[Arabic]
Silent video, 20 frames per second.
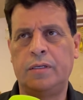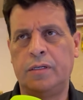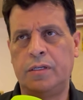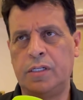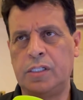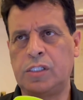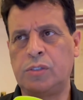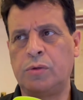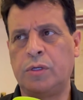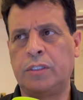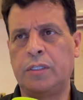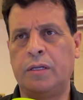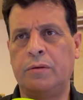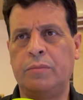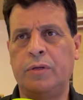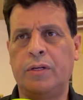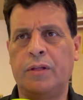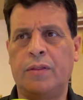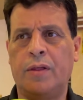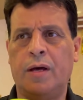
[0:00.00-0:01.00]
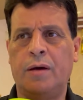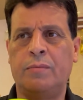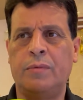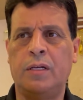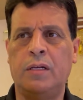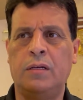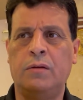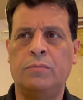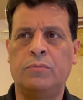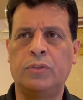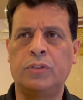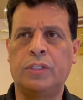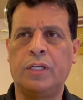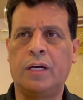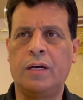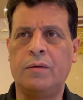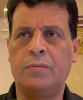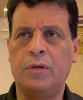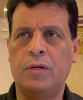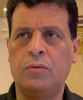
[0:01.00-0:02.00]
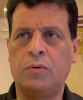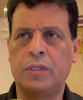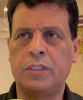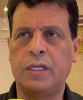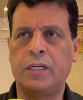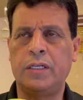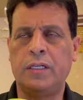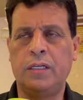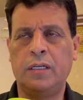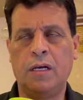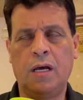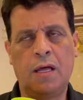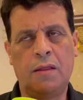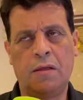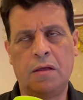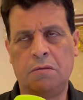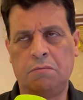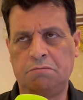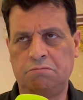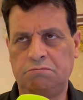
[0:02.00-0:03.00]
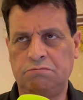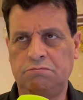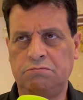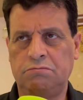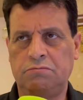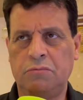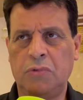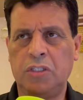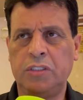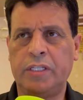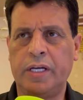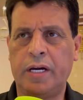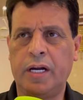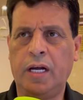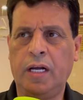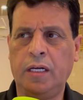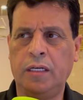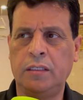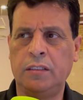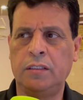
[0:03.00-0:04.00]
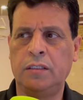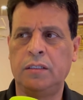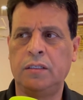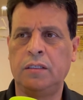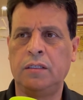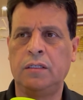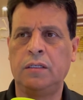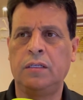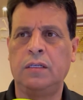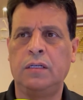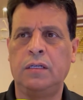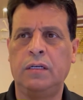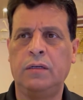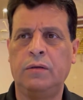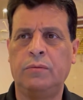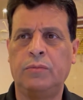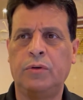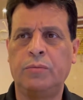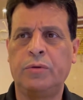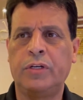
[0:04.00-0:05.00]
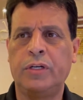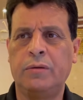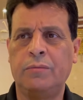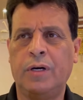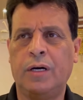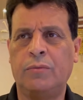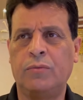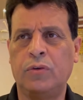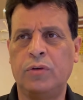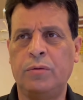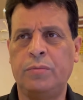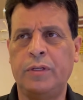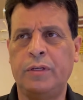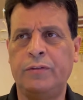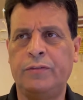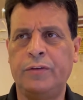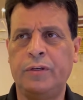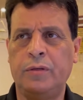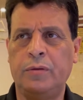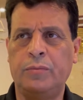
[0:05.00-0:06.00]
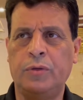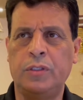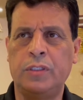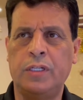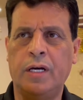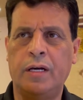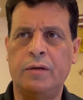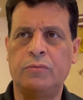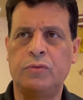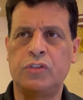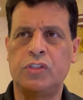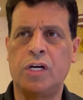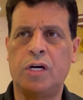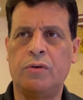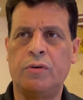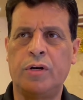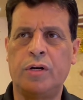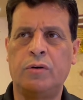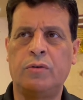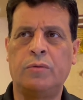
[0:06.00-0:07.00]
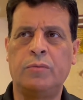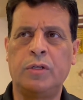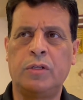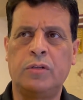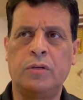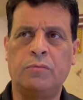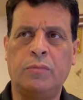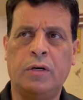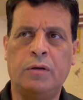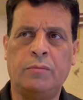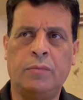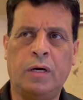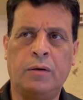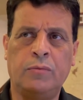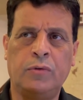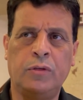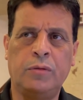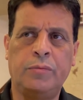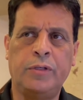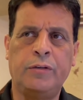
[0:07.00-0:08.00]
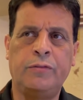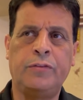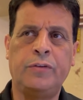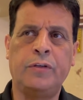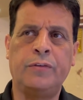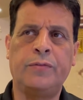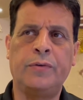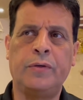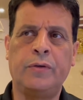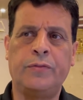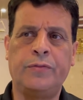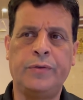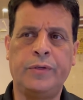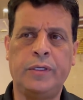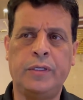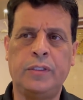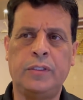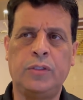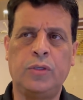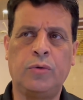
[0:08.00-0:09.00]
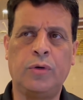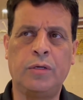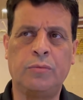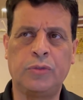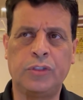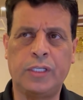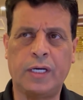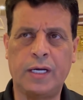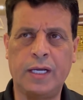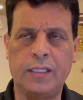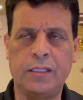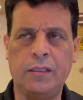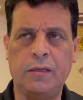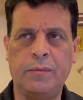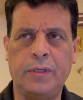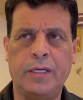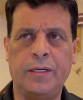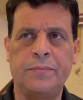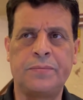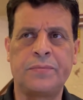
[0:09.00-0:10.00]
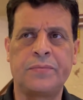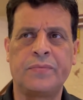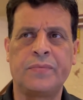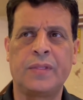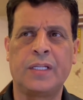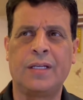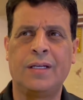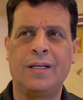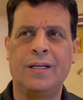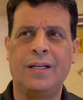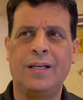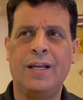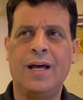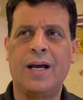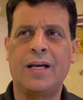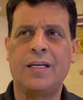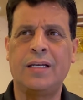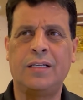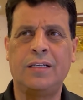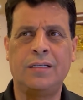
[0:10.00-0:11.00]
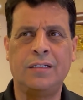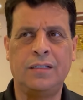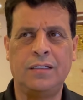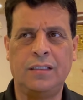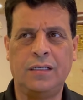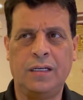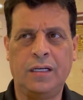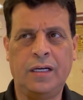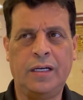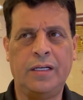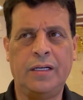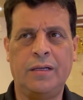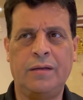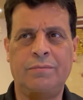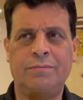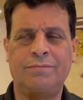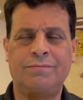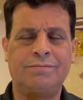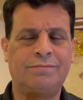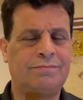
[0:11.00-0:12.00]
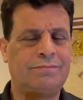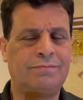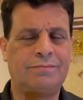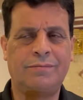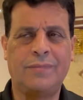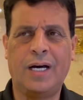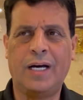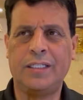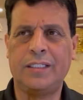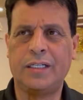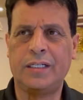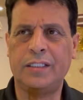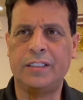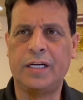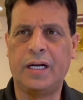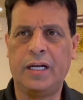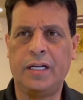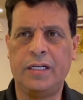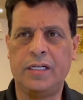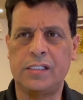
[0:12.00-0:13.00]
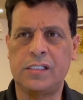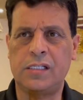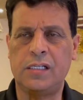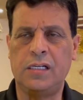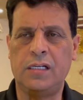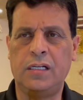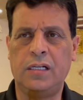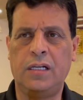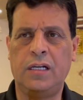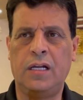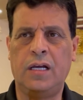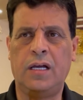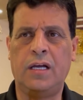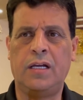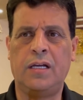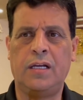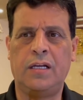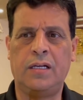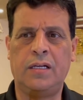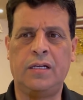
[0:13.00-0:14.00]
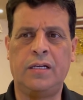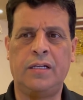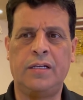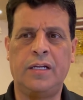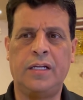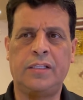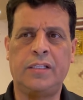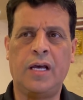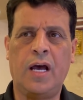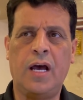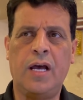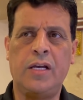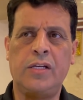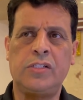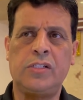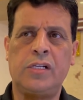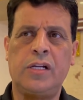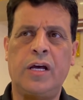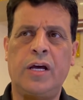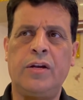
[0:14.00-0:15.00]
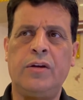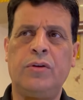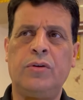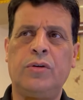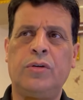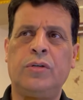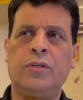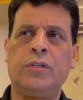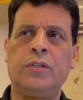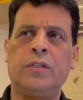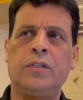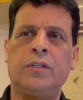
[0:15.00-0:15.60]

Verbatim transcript: اسوة بنظام المنتخب الوطني هذا مقترح ممكن معمول به في بلدان مجاورة وممكن معمول به في في دول متقدمة لكن احنا ما اعتقد راح نصل الى آه، نتائج لانه